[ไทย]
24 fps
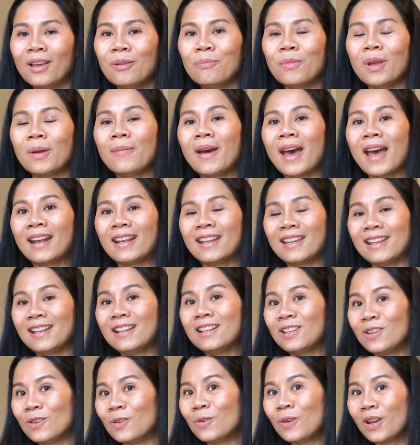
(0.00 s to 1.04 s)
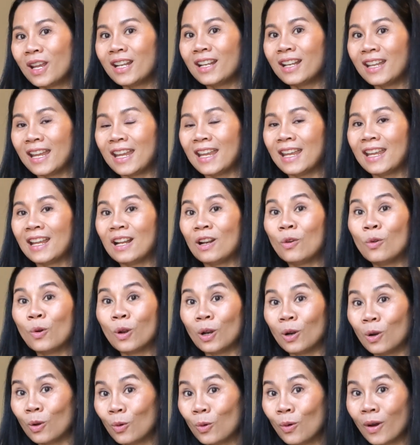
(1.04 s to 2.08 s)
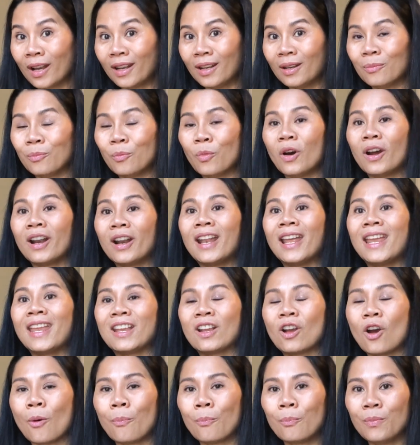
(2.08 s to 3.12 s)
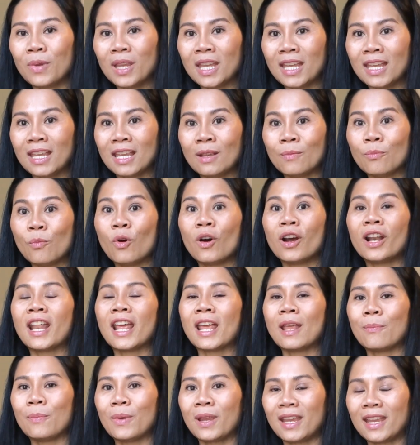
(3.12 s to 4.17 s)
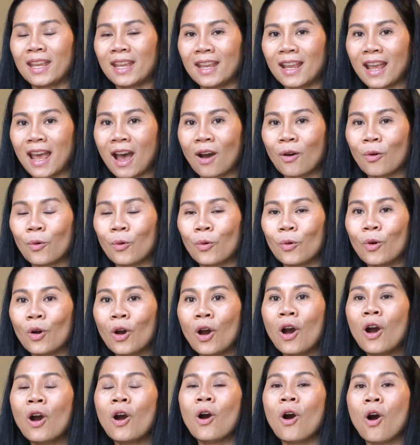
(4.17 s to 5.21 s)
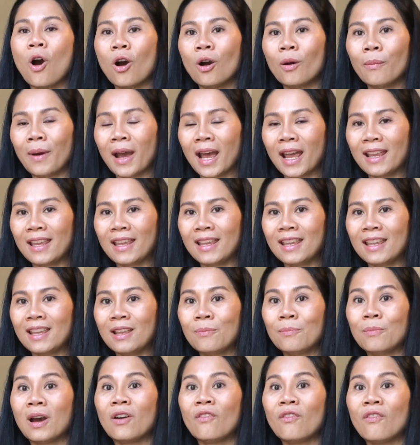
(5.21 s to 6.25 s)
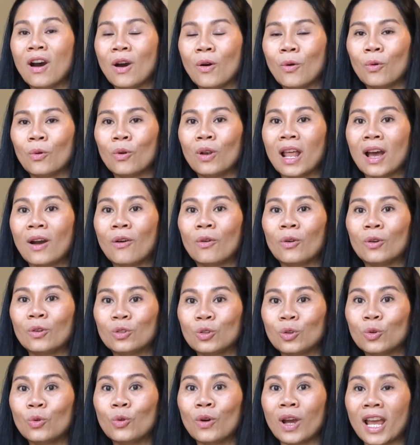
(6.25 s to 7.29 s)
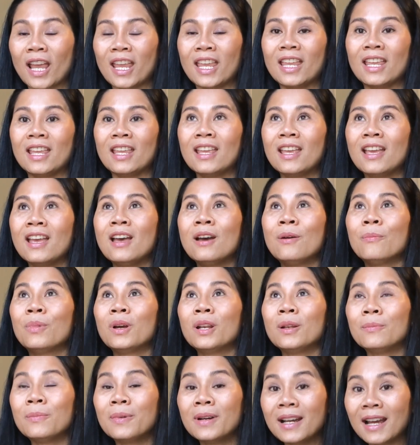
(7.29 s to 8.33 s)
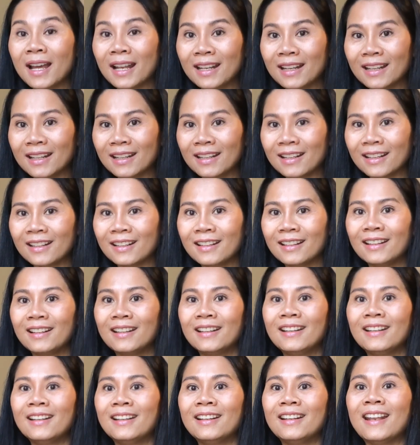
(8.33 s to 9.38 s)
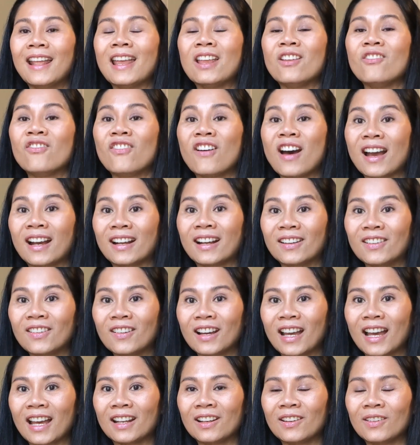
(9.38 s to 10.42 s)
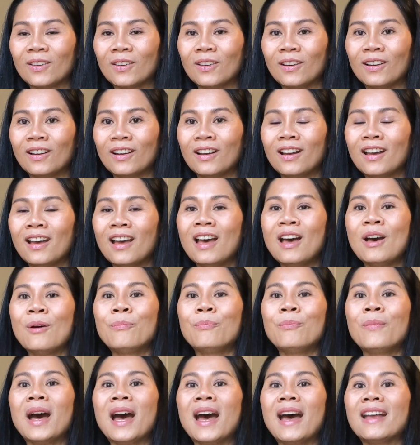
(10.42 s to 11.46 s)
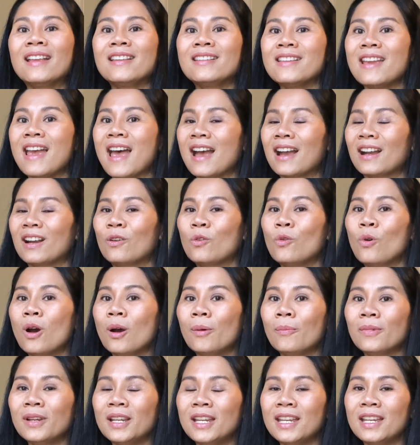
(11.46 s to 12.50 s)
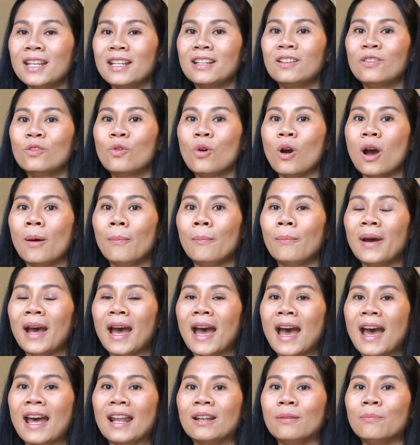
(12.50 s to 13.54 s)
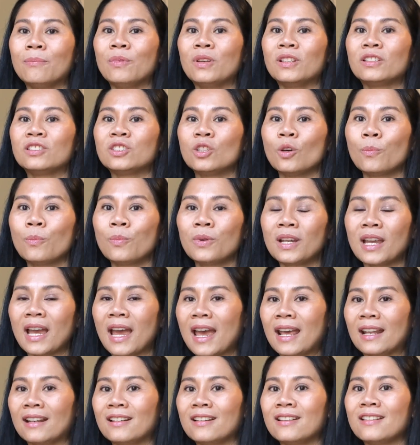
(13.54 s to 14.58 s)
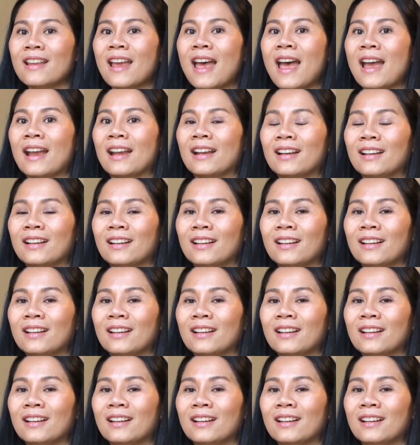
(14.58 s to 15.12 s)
แม่บ้านอิน USA ล้วนๆบ่ได้ก๊อปปี้บ่ได้ไป เอาของไผมาเว้าเล่าสู้ให้ เพื่อนๆ ได้ ฟัง เนาะค่ะเนาะมา จากความคิด ความอ่านประสบการณ์จาก